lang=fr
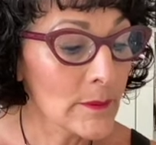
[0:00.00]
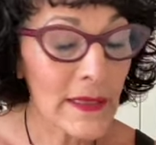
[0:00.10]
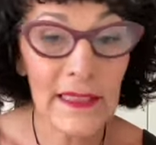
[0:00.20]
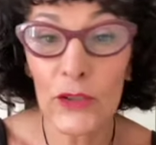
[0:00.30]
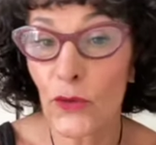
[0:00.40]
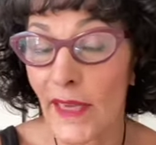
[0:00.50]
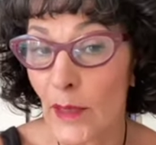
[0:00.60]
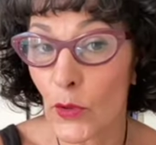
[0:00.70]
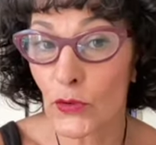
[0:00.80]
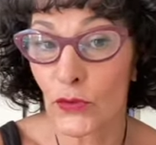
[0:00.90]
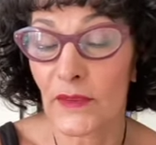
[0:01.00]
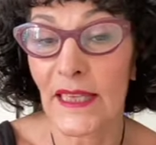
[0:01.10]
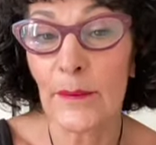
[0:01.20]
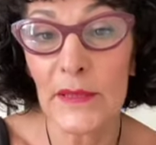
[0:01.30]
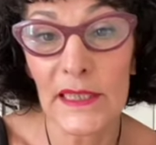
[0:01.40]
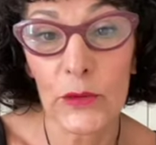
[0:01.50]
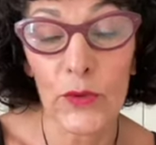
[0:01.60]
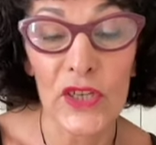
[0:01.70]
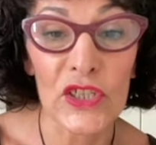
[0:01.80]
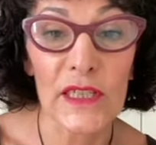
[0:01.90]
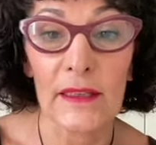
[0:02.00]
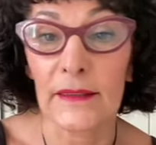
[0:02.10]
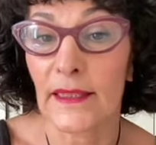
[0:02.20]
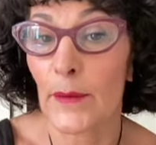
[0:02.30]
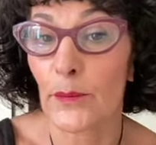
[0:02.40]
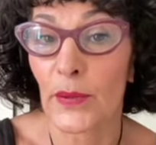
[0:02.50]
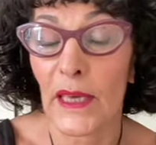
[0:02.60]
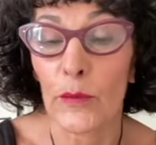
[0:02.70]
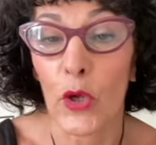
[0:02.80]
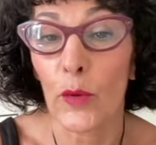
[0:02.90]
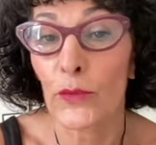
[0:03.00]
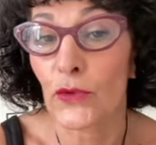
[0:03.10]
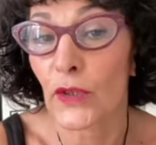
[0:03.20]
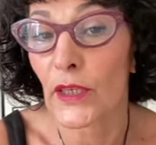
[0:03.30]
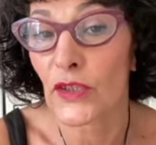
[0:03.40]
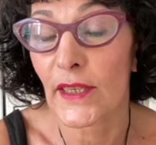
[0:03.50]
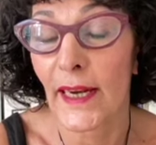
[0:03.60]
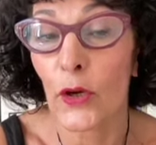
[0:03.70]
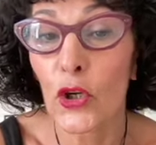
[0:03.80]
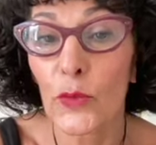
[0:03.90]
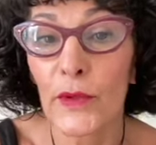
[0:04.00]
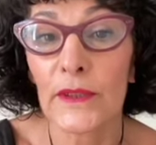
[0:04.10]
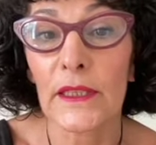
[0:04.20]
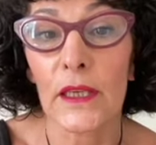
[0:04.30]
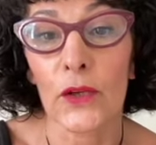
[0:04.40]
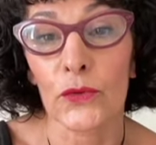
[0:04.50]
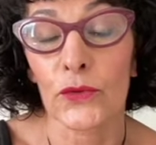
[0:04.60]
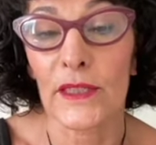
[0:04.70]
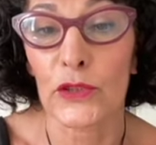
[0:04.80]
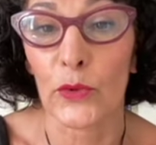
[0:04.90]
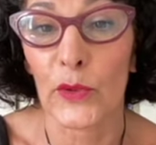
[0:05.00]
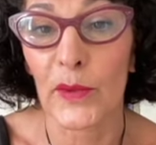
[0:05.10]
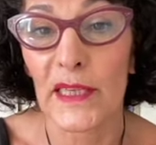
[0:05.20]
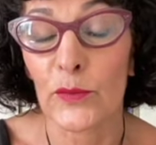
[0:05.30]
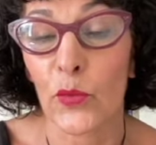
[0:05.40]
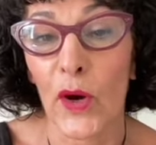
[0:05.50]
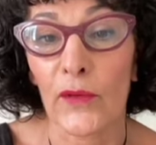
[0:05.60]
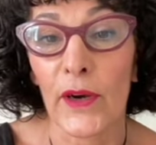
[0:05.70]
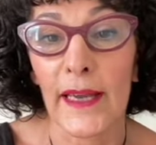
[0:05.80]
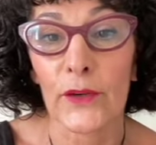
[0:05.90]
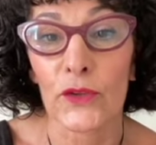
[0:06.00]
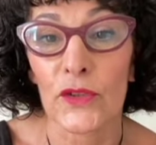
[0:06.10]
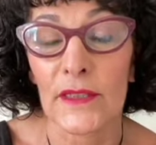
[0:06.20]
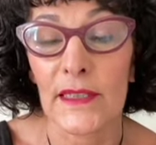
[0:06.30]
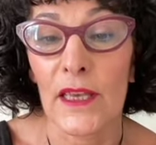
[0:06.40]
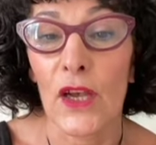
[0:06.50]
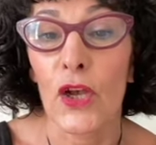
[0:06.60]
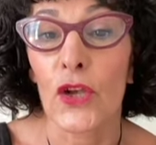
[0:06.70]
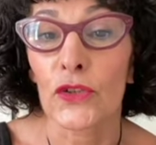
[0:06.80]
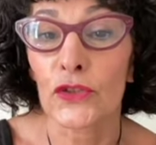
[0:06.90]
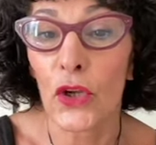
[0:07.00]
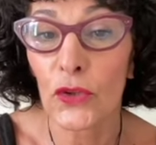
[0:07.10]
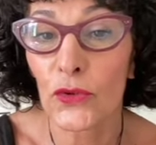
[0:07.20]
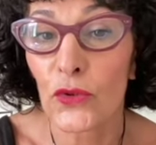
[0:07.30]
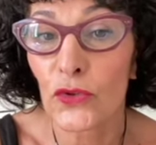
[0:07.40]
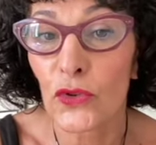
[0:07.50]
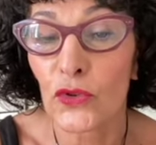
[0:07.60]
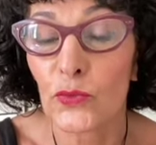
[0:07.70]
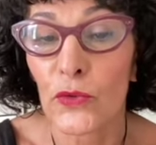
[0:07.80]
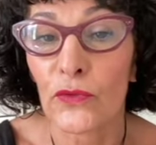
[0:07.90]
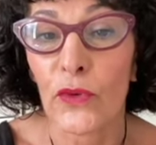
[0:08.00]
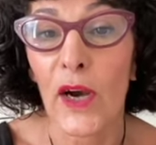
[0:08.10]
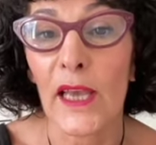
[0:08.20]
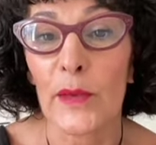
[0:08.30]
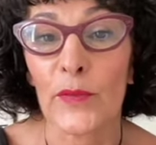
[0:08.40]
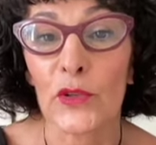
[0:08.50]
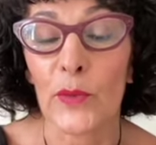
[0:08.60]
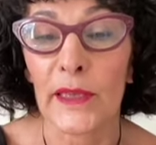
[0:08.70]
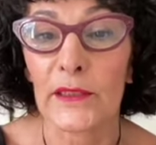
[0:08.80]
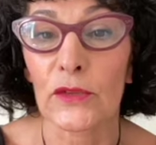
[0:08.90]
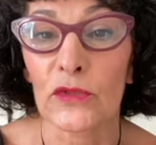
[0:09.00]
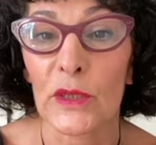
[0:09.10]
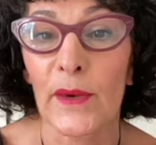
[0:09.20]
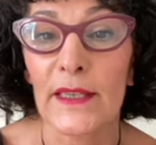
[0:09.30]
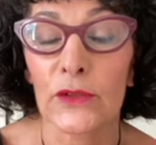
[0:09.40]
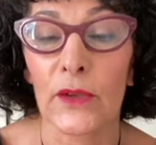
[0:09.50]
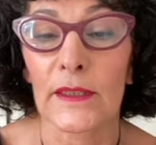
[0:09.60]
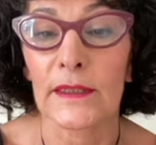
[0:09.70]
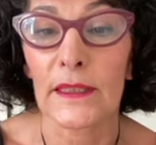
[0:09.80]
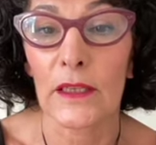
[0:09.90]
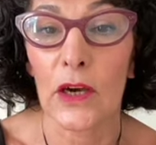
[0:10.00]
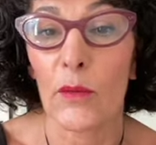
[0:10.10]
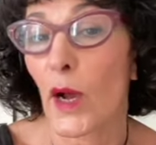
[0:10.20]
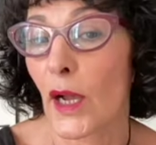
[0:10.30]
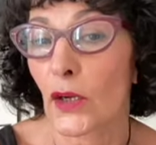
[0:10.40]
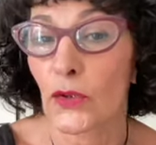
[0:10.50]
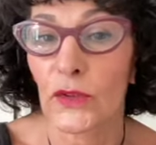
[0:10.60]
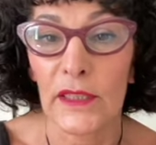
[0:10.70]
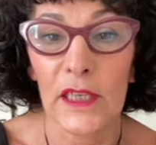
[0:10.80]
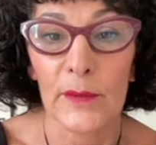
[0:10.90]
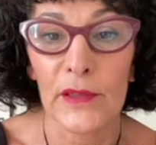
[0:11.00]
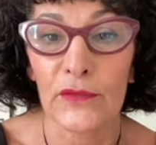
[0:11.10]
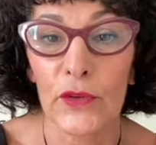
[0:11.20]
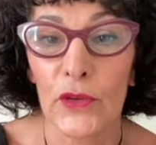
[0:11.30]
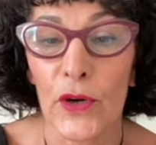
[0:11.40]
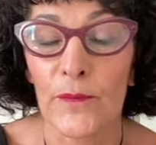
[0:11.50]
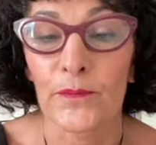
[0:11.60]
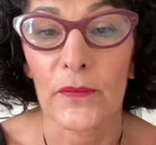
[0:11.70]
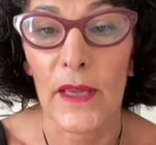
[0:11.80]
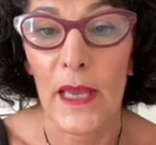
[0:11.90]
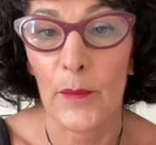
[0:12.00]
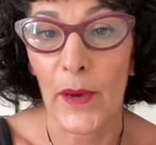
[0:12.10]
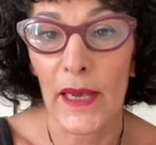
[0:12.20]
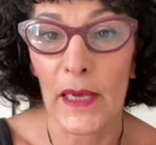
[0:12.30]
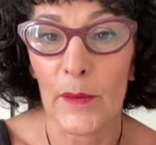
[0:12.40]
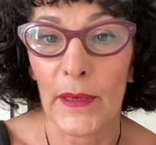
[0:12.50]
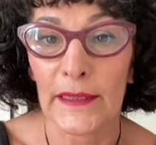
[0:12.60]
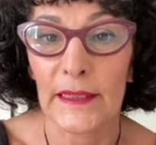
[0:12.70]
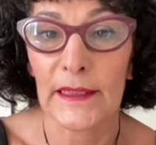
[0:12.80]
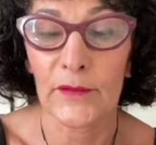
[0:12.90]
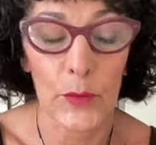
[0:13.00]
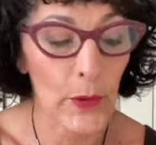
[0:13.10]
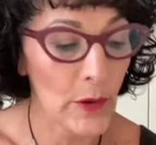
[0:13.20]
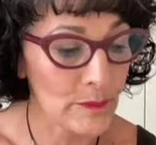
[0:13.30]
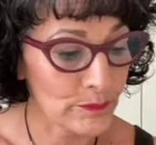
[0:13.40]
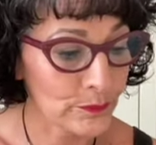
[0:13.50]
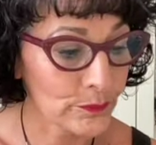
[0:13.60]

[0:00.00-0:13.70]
Mettre à jour également ton thème si tu as acheté un thème premium, ce qui est en général recommandé quand on est sur WordPress pour avoir quelque chose qui sorte de ce que tout le monde voit et puis de partir sur des bases qui ont été euh, bah, codées comme il faut euh, par, euh, par des développeurs.